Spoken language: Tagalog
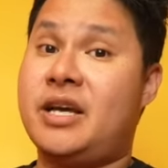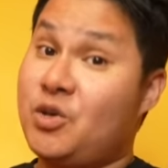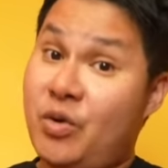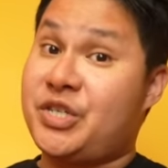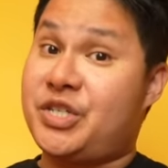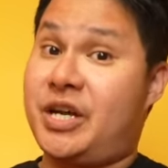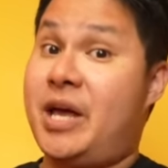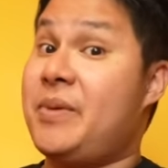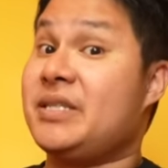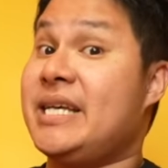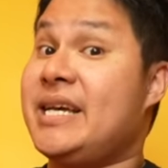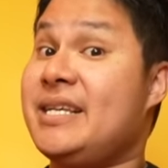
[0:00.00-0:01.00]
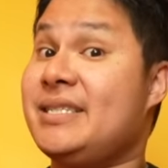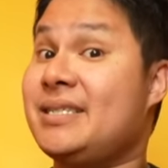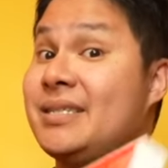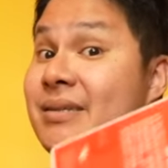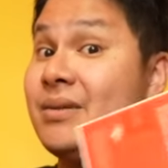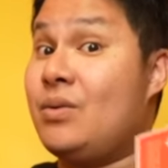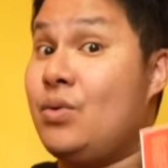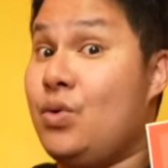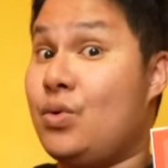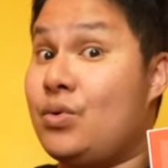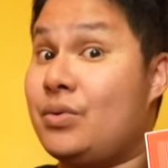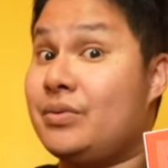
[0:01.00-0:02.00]
and you're watching Unbox Diaries.
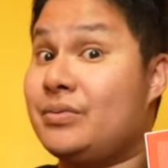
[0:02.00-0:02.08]
Ooh!